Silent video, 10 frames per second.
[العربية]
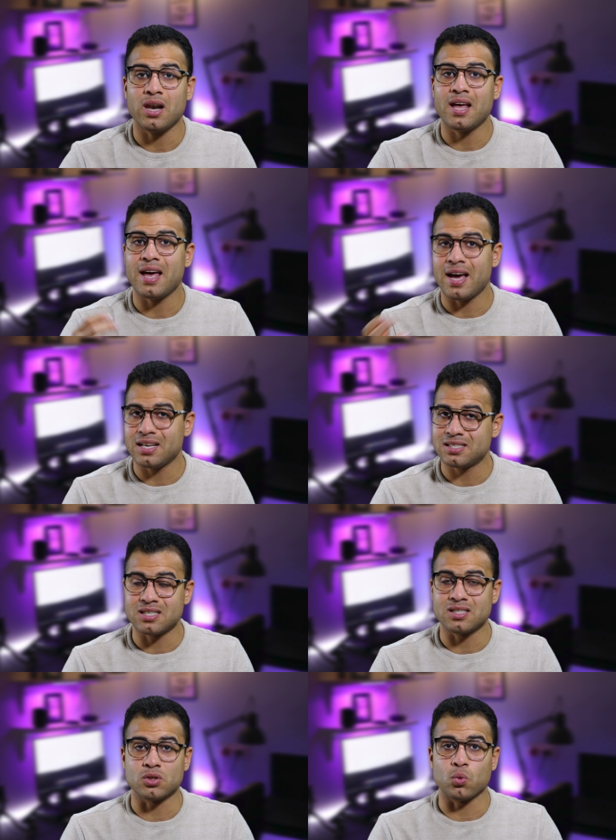ولا
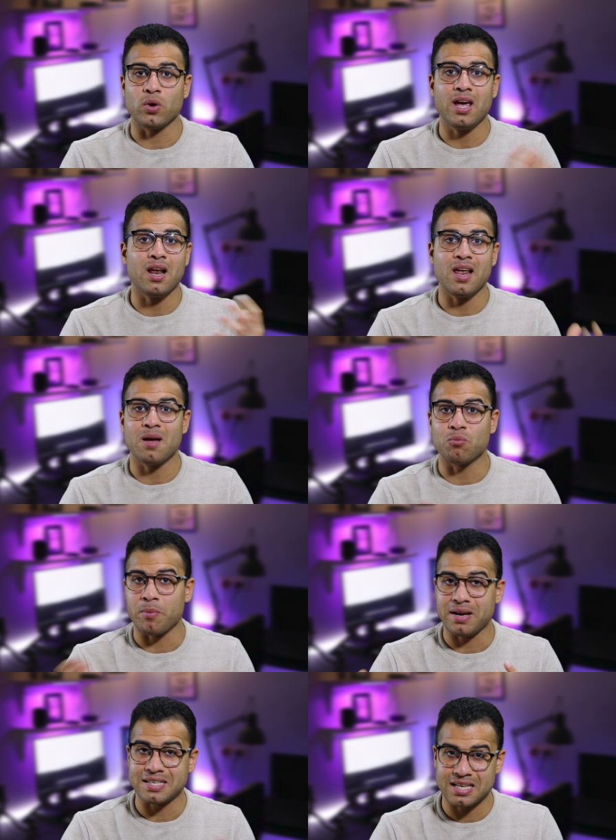ادسنس وايه اللي هي
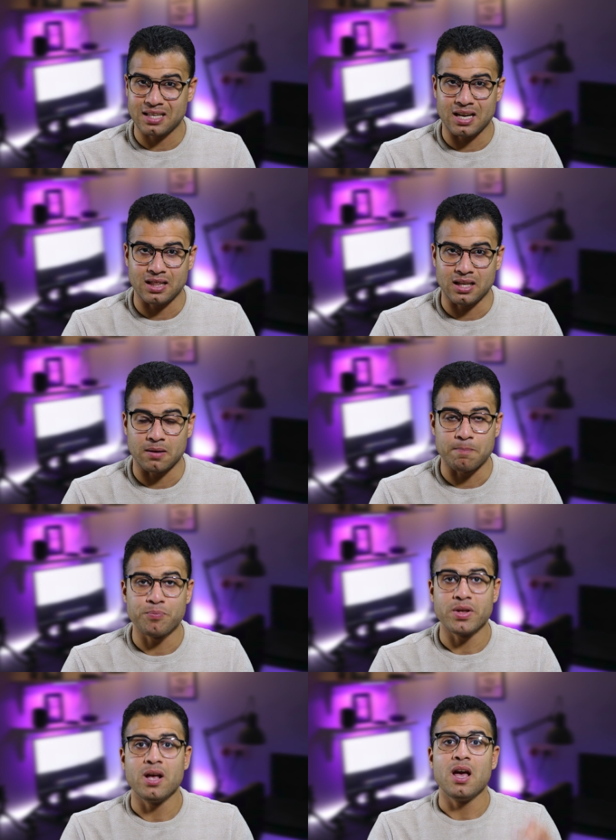مميزات الاتنين
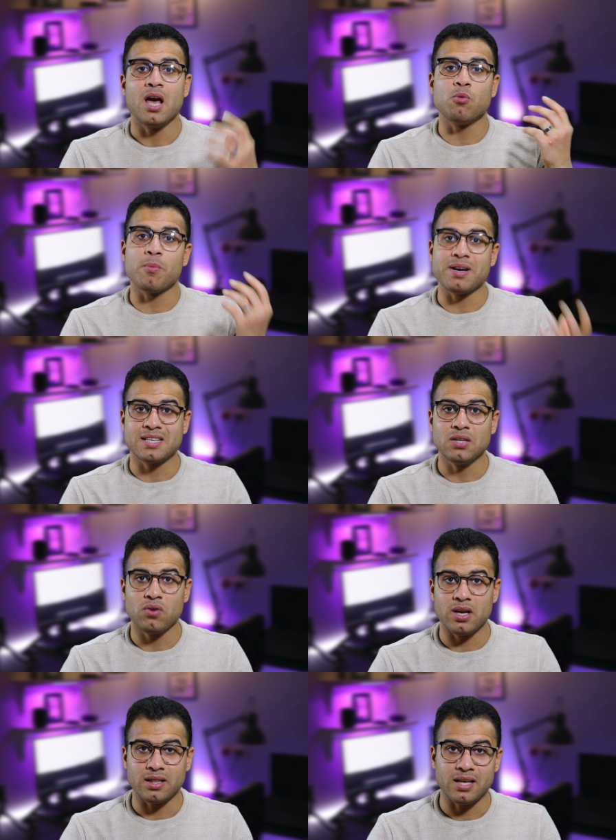المميزات في
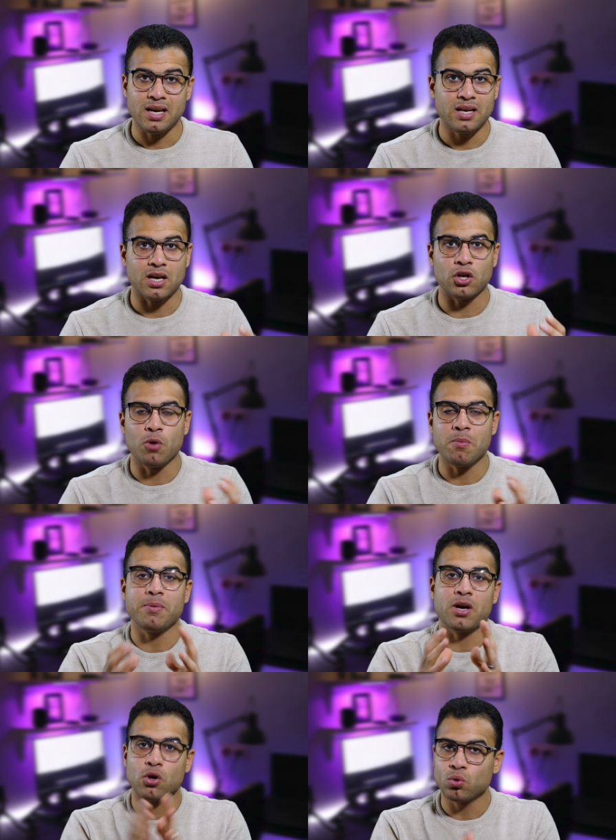الاثنين ان هم
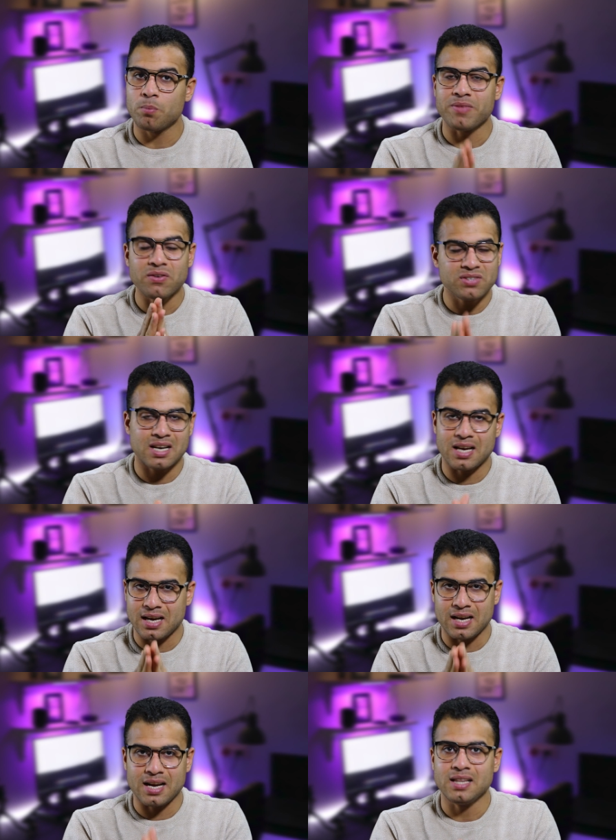بيعرضوا نفس
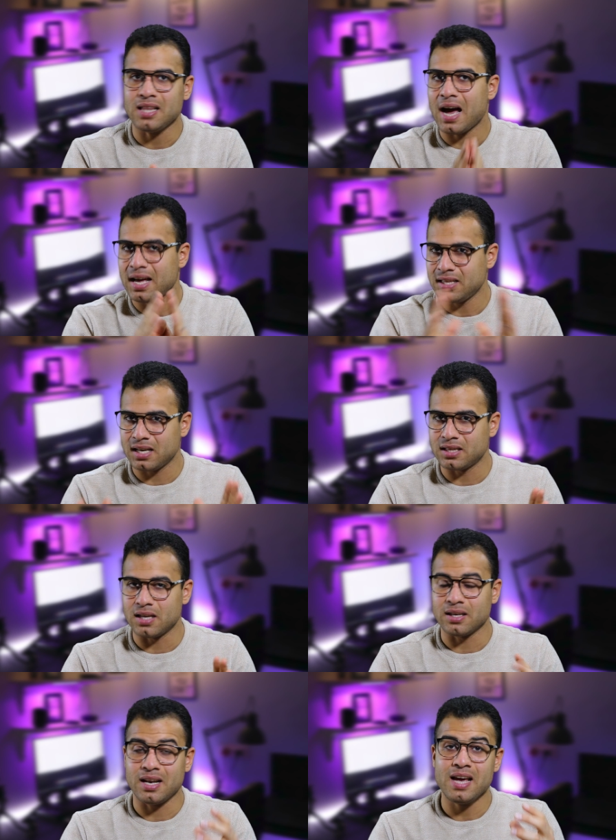الاعلانات عادي
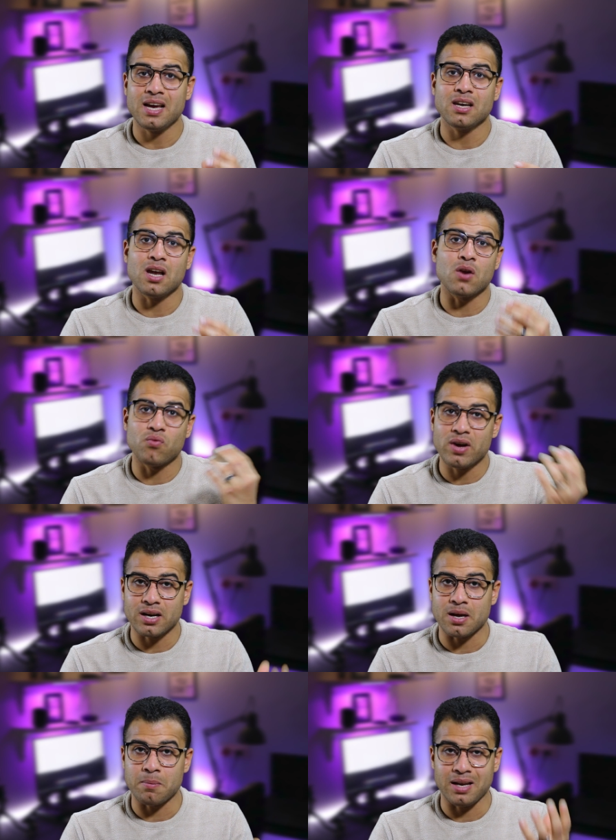جدا لكن
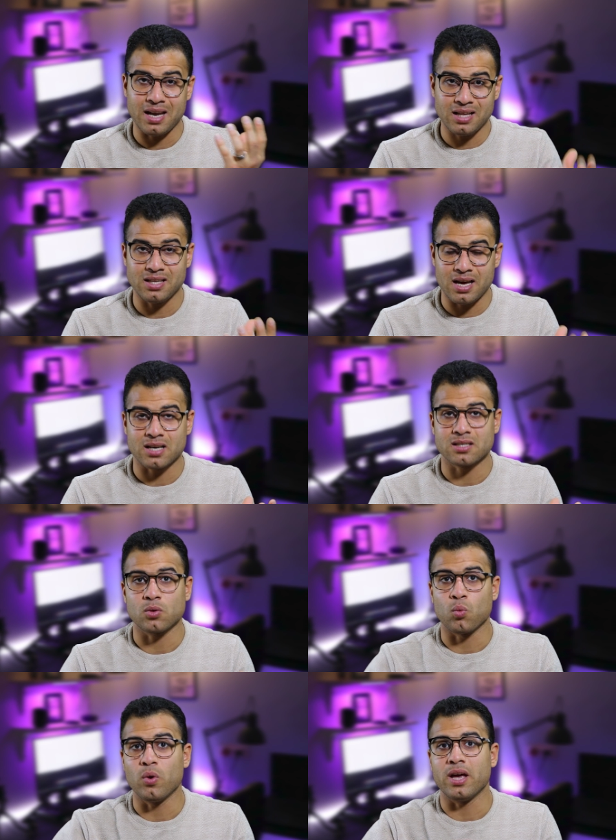الفرق بين اي دي
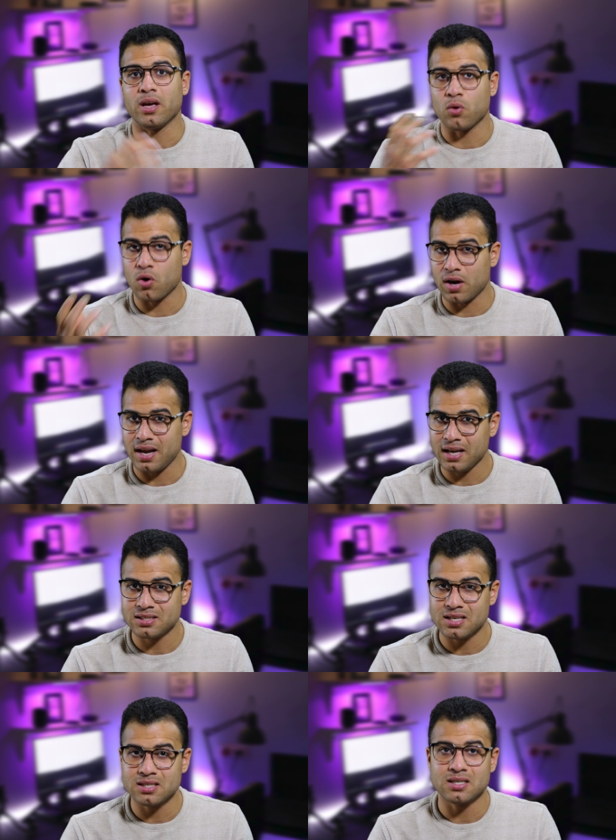اكس وجوجل
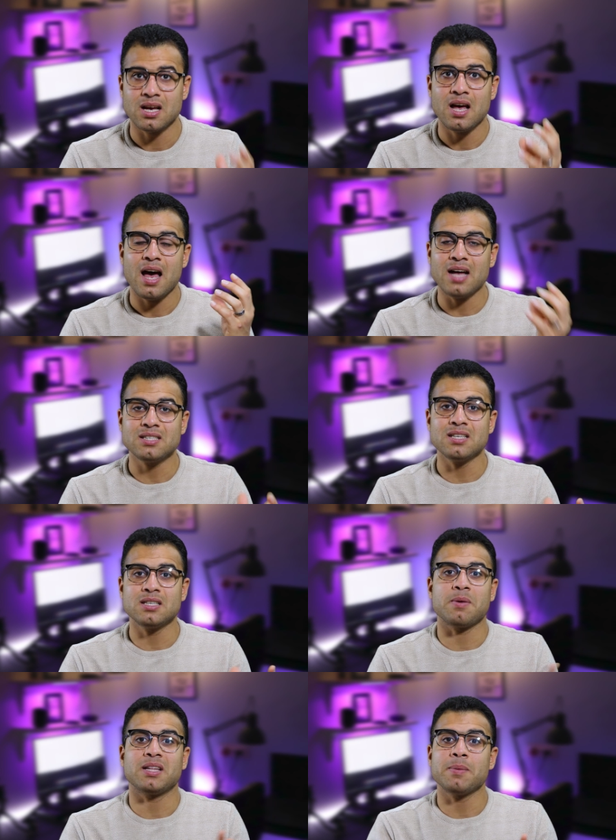ادسنز
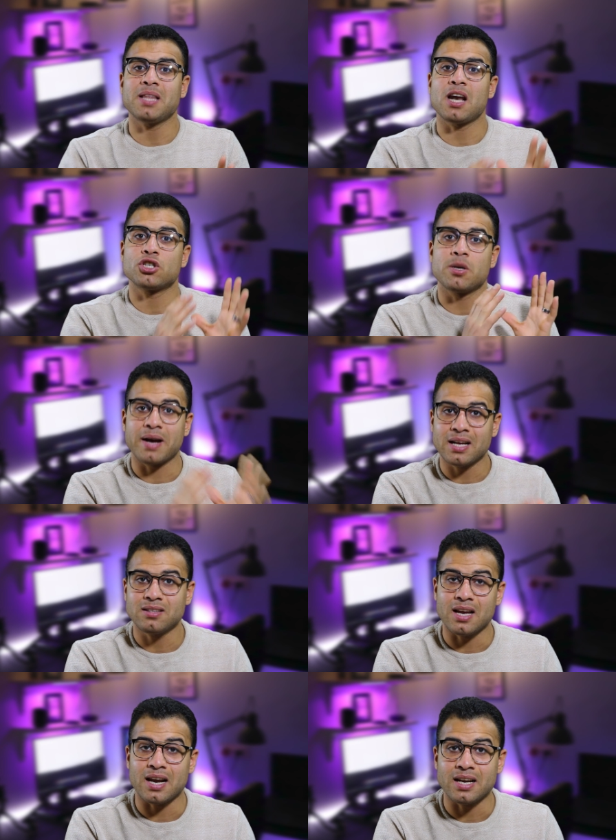ادسنز بيعتمد على
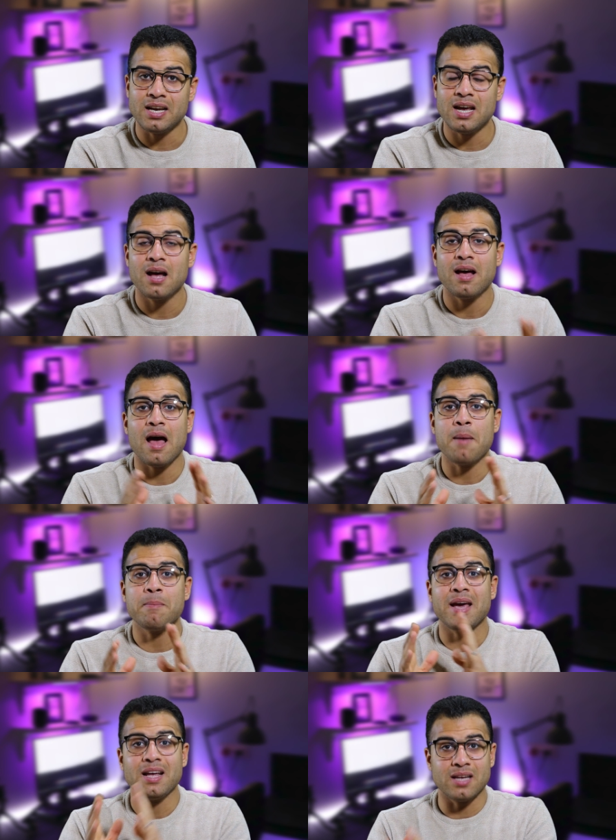الشبكات الاعلانيه
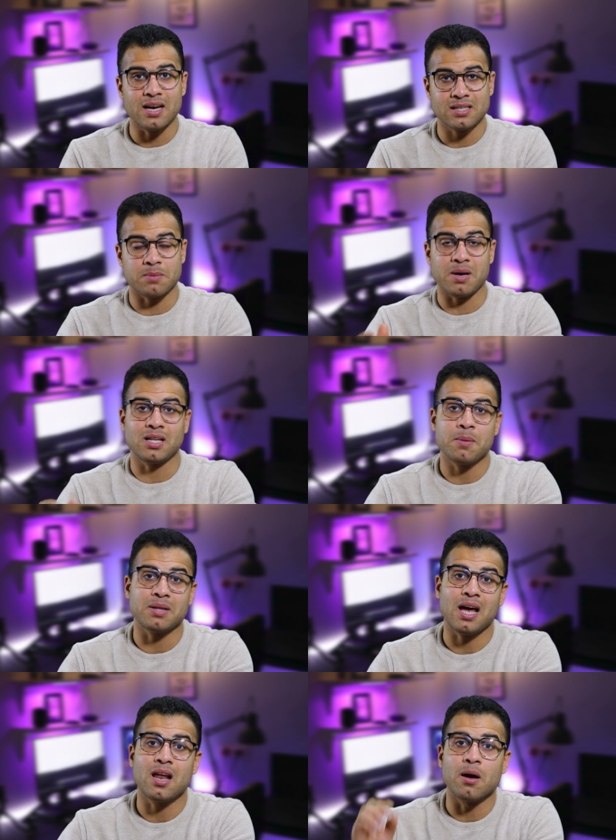اما اي دي اكس بيعتمد
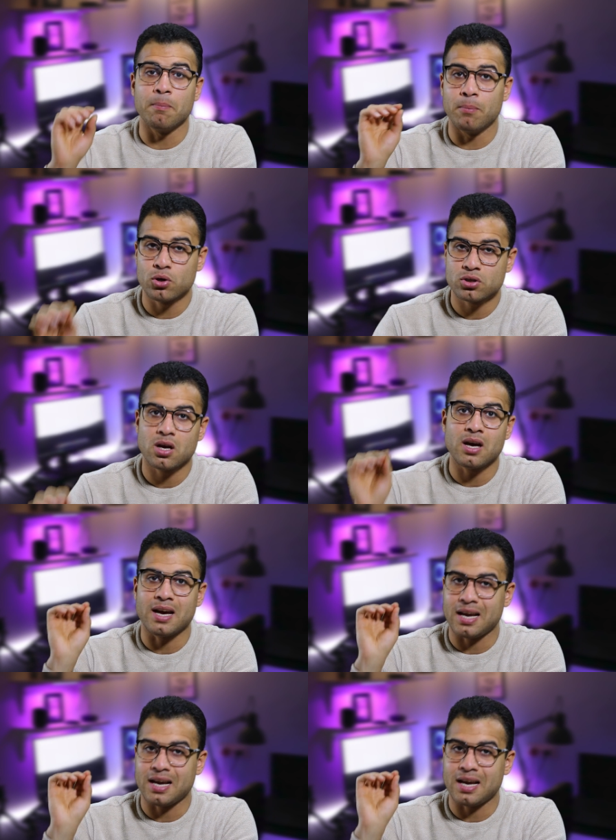على بورصه